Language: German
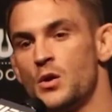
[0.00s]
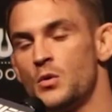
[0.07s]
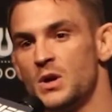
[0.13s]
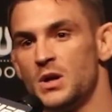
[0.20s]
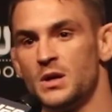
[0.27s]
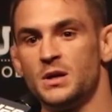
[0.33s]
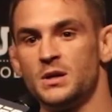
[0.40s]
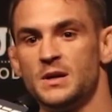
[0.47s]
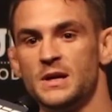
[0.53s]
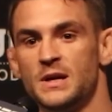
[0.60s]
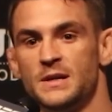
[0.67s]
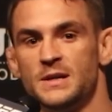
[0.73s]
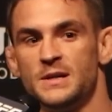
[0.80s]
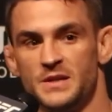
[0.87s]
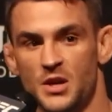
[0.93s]
Er ist auch ein
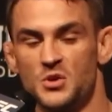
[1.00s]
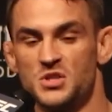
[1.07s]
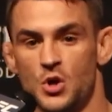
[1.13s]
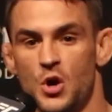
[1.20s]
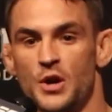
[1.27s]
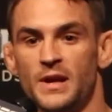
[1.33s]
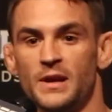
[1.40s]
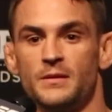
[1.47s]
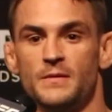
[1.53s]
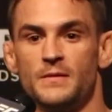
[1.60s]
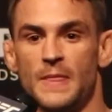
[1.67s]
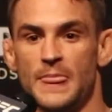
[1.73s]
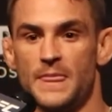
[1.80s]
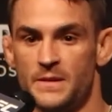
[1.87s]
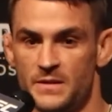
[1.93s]
bisschen weggerannt, so ist
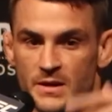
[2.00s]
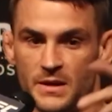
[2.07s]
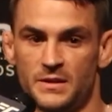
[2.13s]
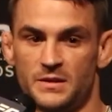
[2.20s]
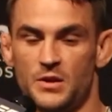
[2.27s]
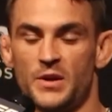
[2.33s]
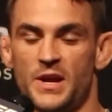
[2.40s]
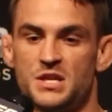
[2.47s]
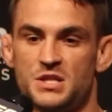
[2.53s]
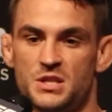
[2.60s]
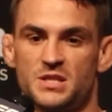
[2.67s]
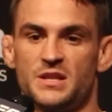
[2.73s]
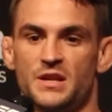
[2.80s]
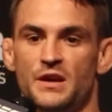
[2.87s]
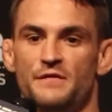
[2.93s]
nicht, aber
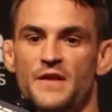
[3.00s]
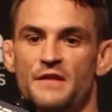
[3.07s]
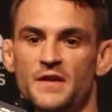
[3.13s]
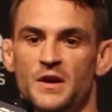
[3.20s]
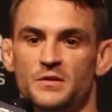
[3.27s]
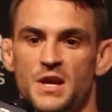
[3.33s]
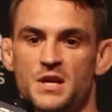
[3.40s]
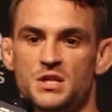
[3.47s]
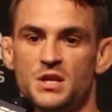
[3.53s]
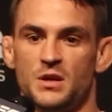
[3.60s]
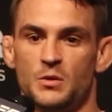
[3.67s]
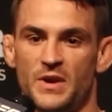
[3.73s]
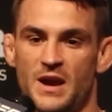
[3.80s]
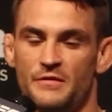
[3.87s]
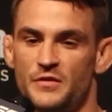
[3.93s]
nicht weggerannt, aber
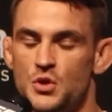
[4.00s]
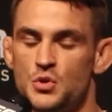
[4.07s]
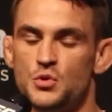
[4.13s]
hat,